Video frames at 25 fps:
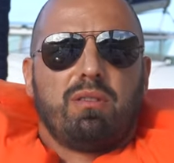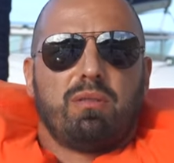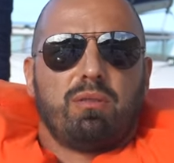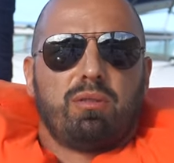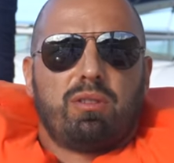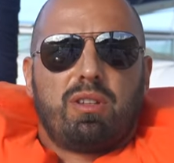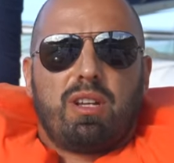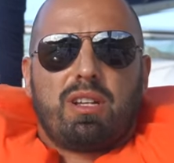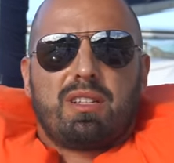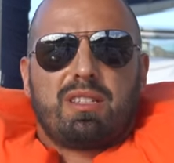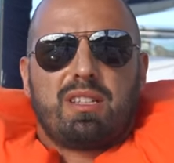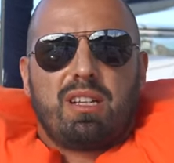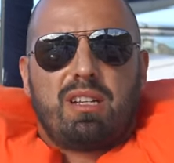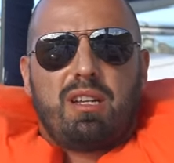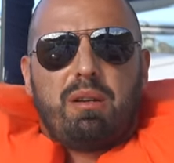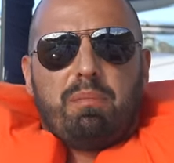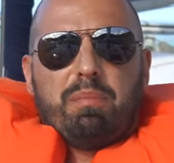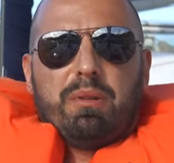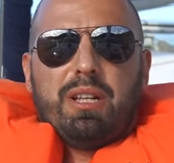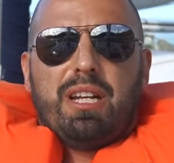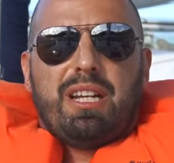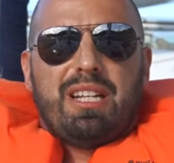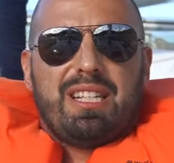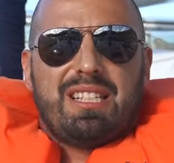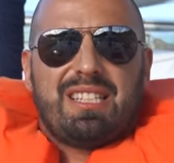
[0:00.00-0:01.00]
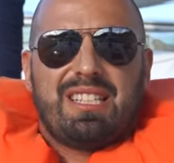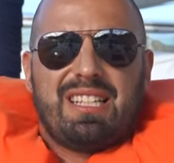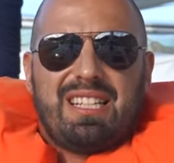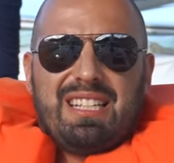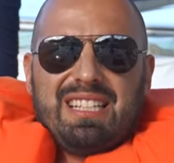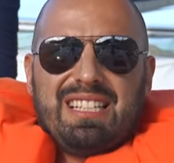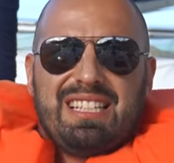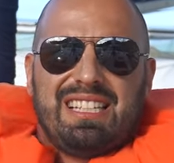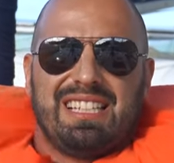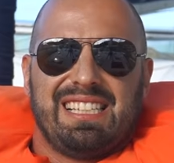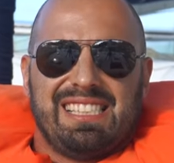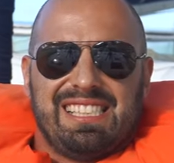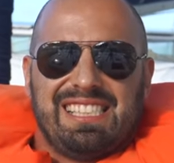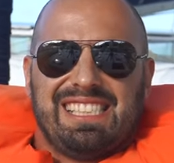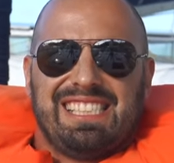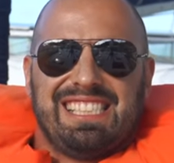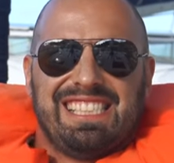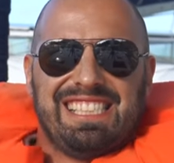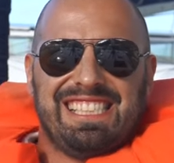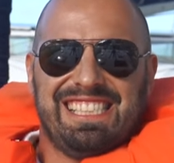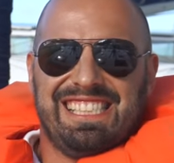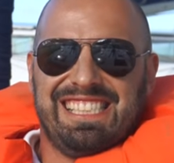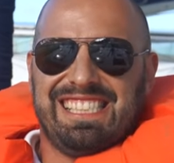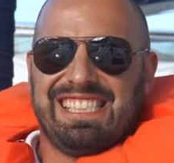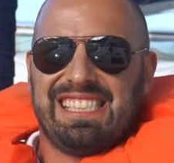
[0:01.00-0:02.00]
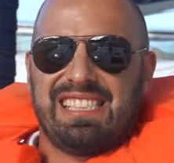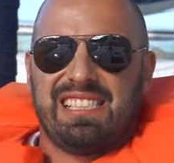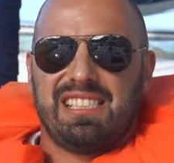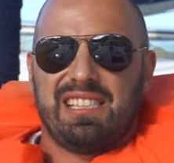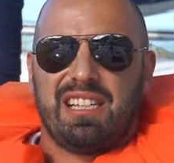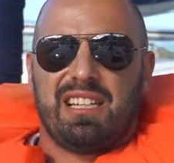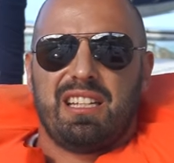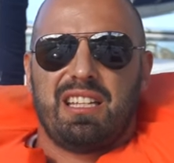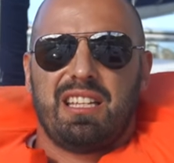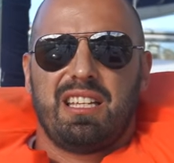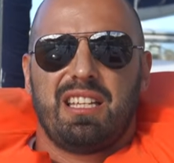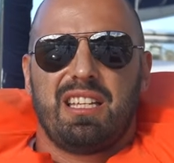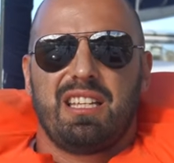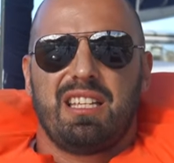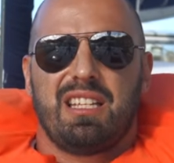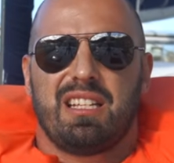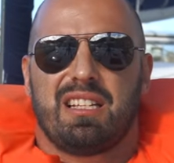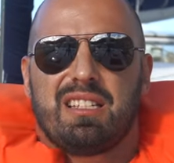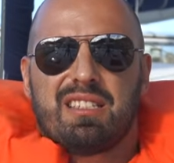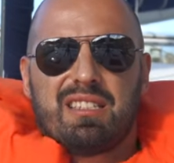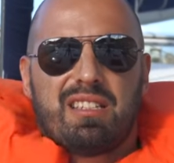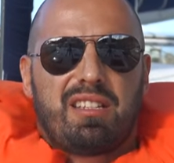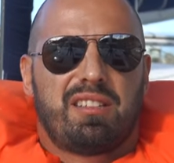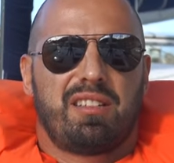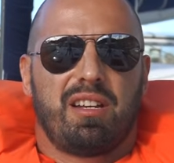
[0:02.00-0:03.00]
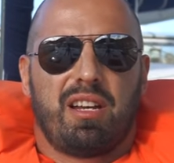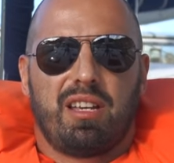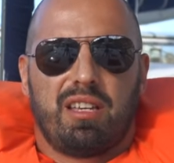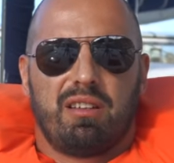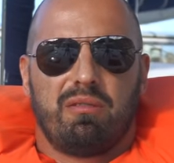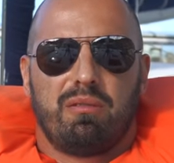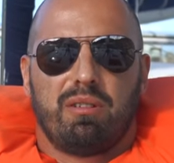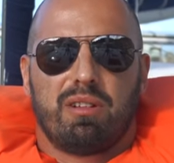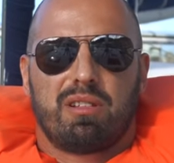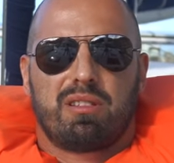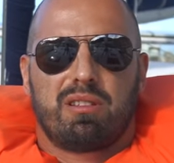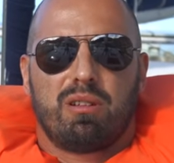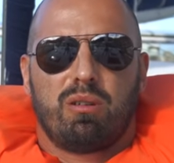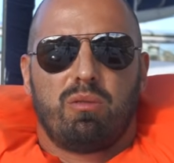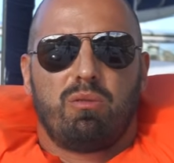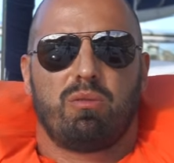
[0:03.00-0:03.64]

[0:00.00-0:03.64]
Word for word: Вот так закрепляется и затягивается.